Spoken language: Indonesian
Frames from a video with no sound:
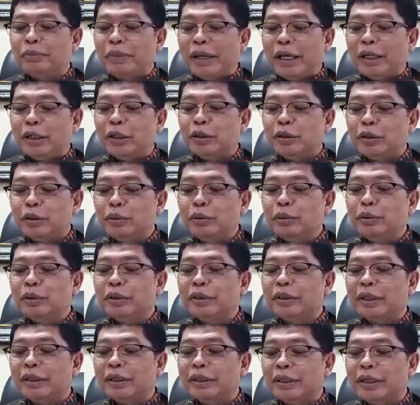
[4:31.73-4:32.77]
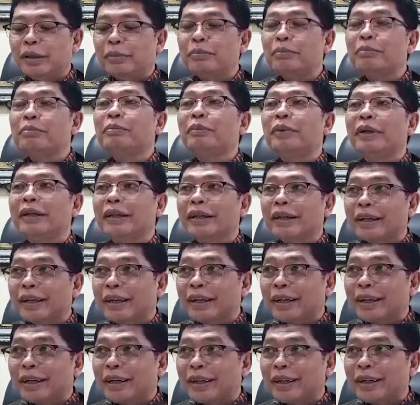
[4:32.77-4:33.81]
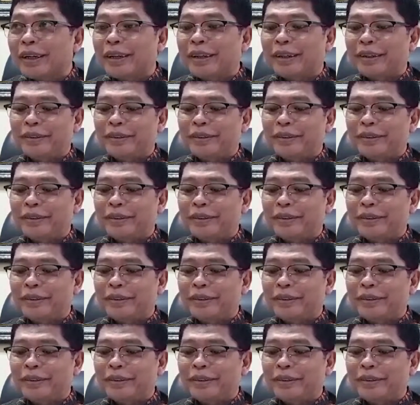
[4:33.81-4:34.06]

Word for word: bensu sedep bener